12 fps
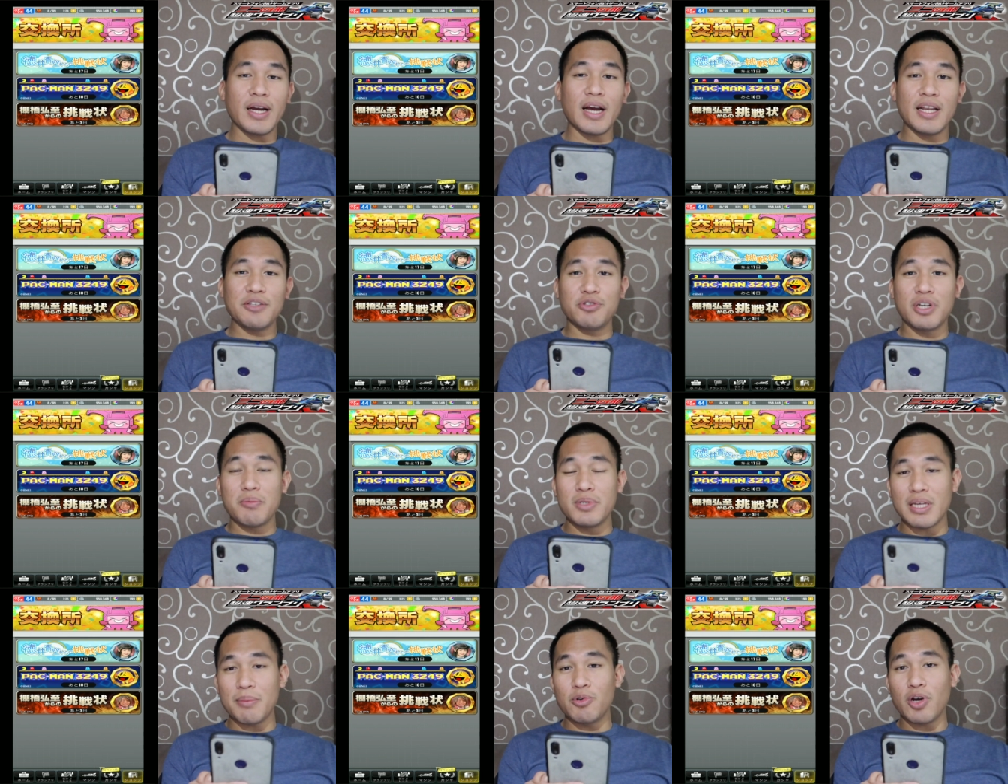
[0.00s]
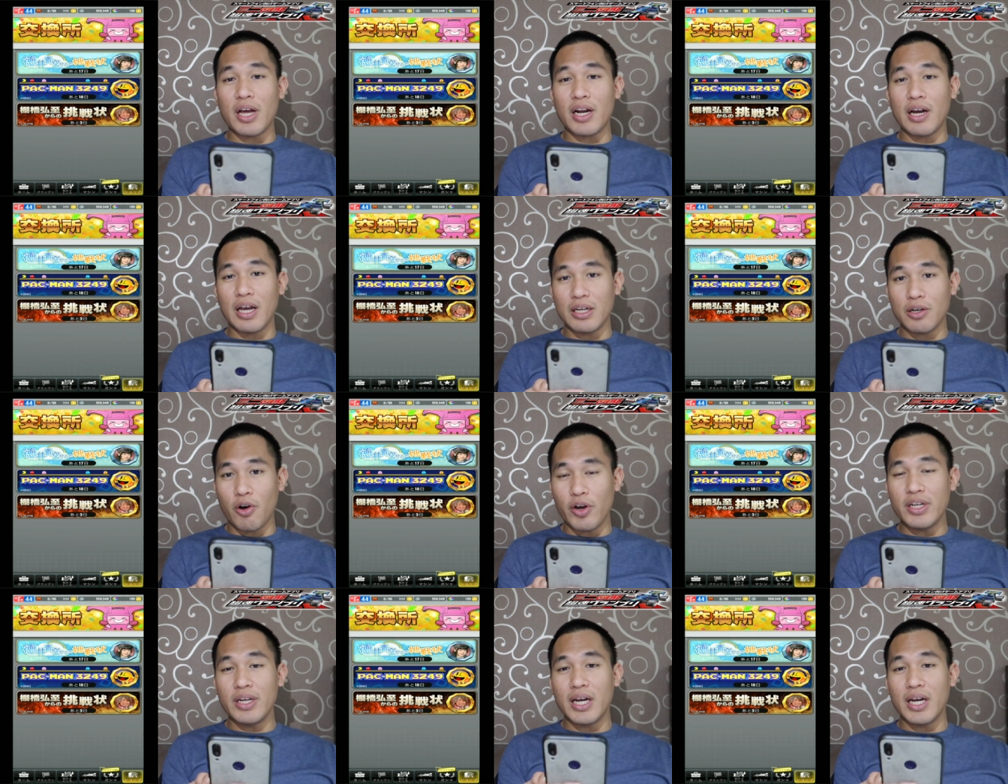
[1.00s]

kalian juga bisa menukarkan koin